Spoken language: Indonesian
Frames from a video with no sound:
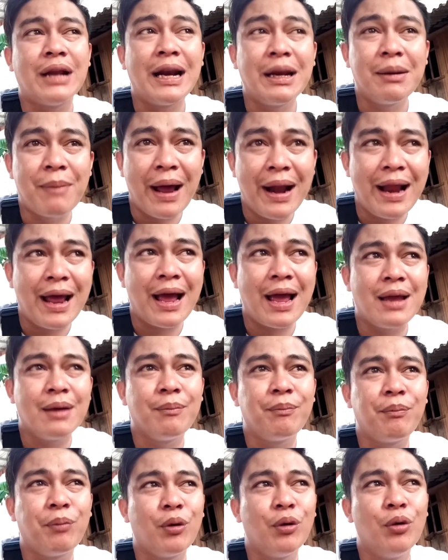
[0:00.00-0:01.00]
dari mana
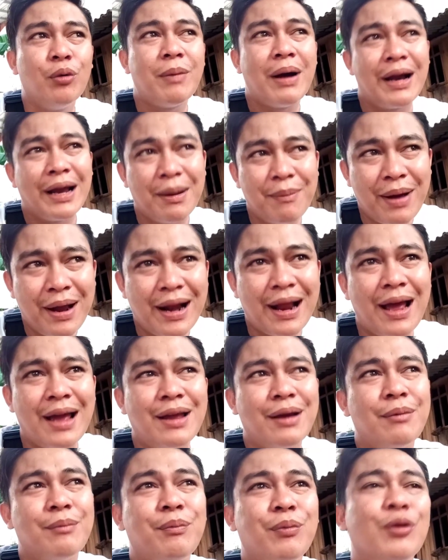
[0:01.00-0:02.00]
ayam pelung, bagaimana
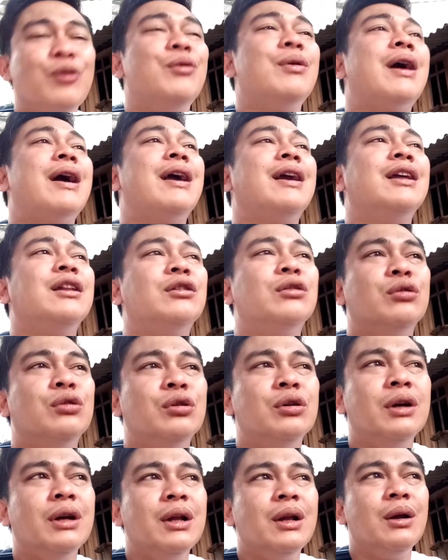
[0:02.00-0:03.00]
ayam pelung kayak gitu.